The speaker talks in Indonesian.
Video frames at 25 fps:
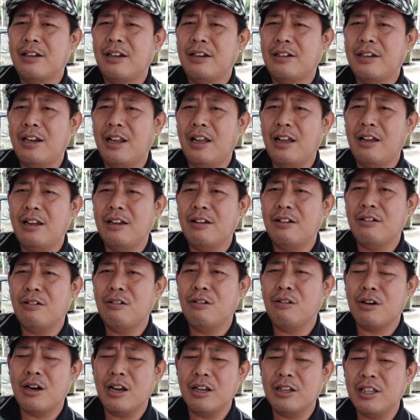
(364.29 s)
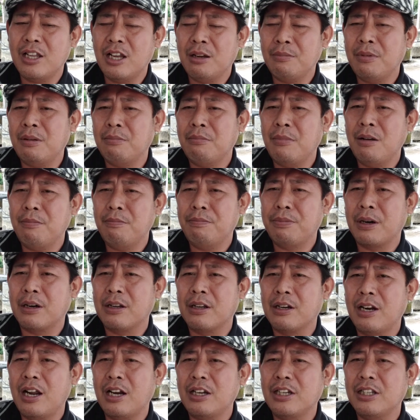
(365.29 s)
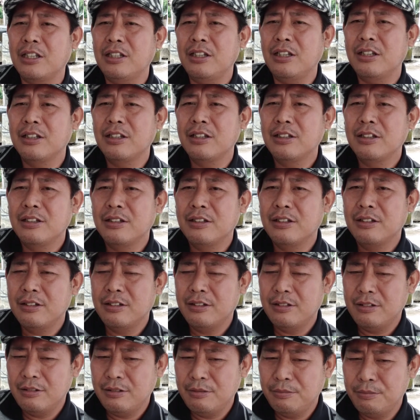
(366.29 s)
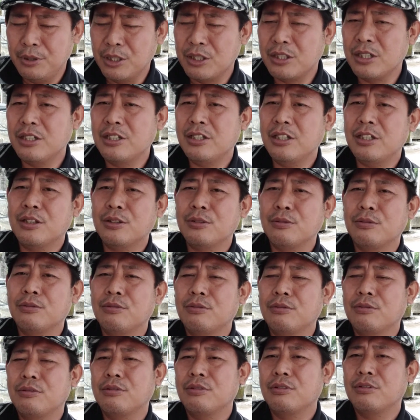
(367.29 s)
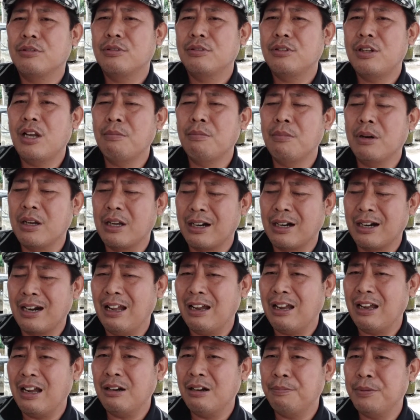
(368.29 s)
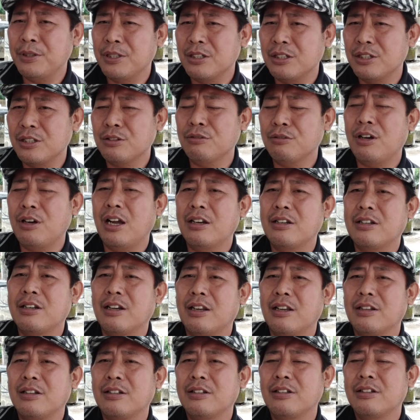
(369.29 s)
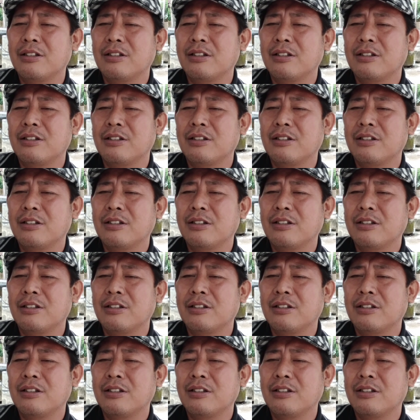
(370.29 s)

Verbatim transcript: ada orang yang memang bergerak di bisnis itu, yang menggerakkan bisnis itu ada.